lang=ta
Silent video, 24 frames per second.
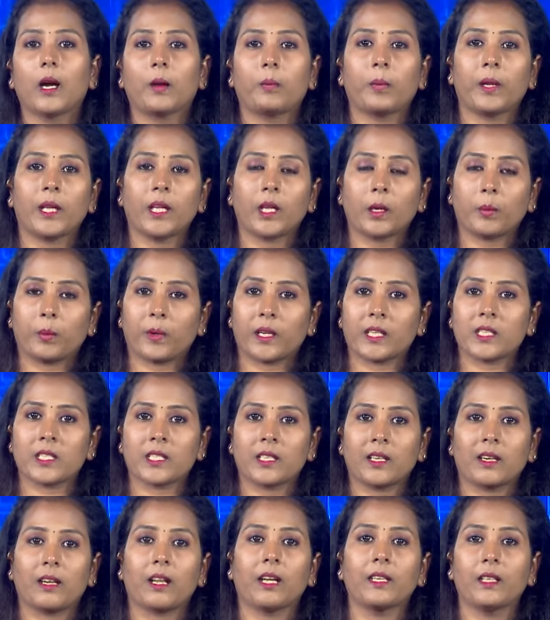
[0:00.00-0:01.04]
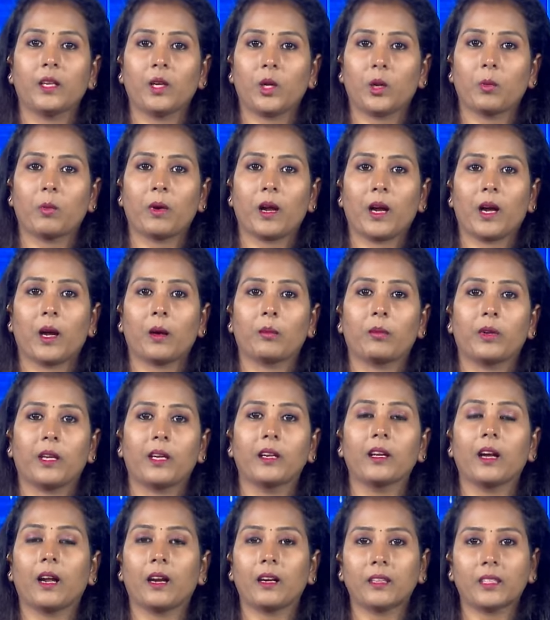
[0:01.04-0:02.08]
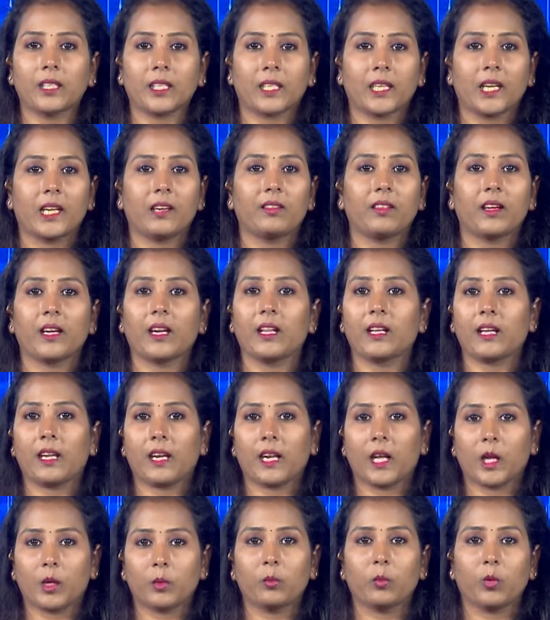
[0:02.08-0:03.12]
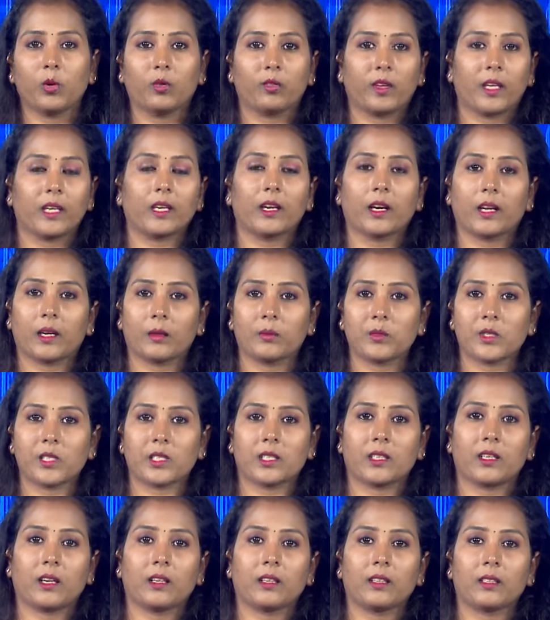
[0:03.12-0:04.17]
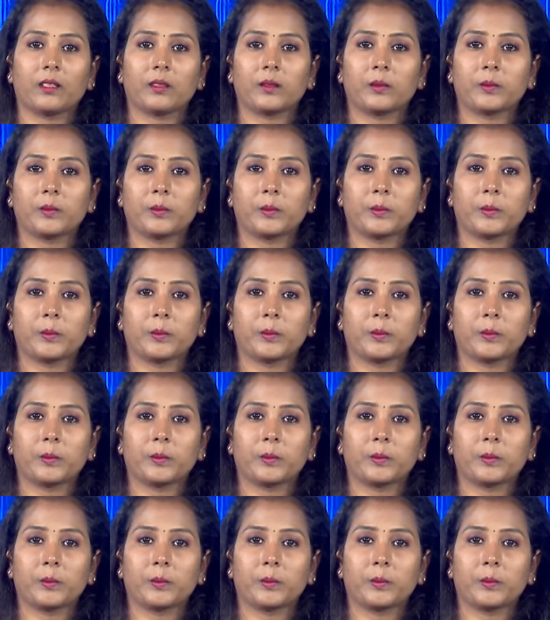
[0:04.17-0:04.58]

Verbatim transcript: அப்படிங்கிற பிரச்சனைலாம் இருக்குமா அப்படின்னு அடுத்த கேள்விகளை எல்லாரும் முன்வைக்க ஆரம்பிச்சிருக்காங்க